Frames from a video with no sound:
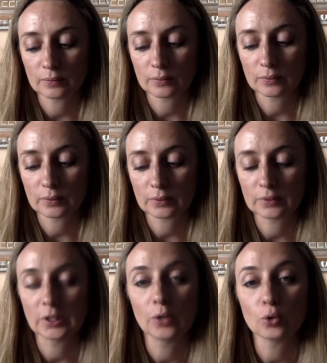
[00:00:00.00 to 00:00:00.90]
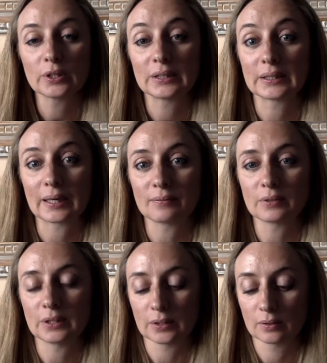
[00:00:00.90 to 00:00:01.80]
э, зеленой
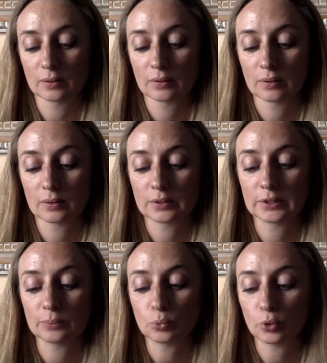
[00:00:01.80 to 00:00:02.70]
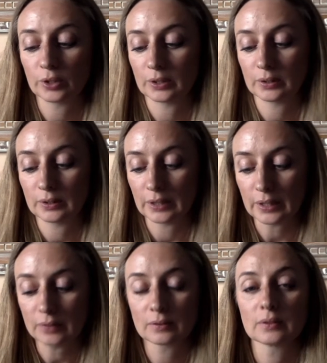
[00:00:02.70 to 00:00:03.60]
травы зимой
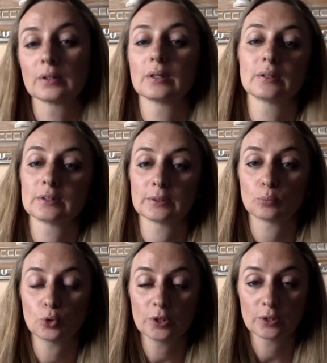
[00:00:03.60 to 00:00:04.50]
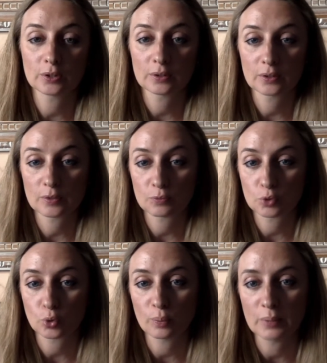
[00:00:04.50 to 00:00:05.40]
нет, зимой
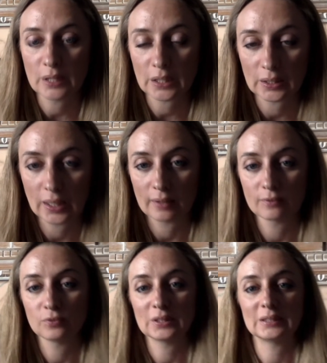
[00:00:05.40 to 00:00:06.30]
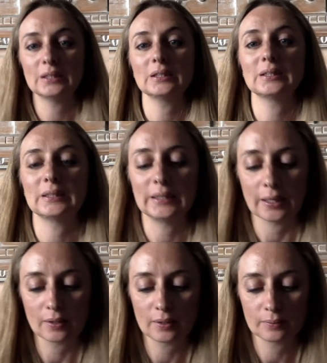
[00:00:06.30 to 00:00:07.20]
все белое, везде
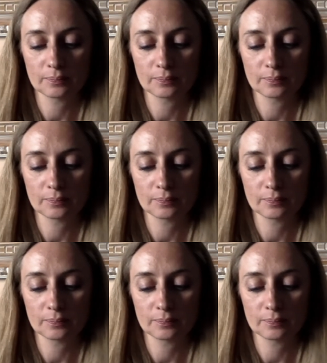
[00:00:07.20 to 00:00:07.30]
снег.